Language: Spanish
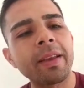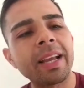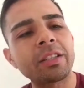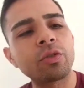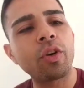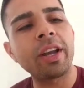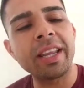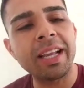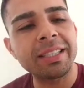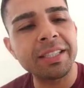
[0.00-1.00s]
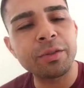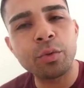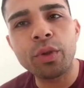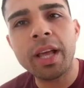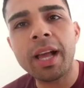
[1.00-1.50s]
Escogería sin
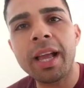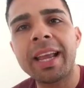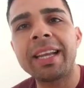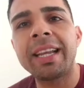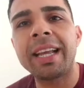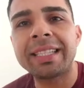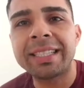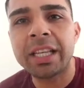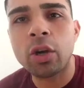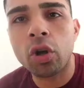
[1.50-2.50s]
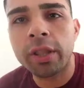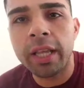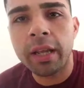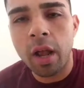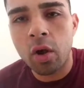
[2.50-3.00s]
duda el
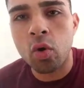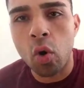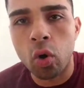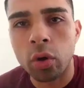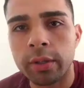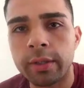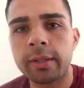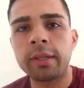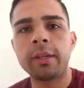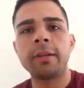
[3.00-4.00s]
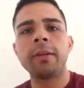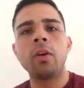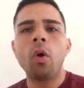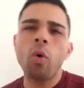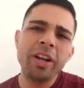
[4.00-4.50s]
Psychotic Gold
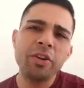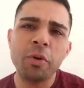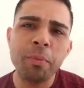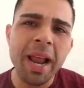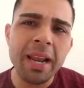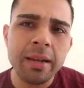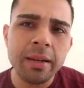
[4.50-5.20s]
o el normal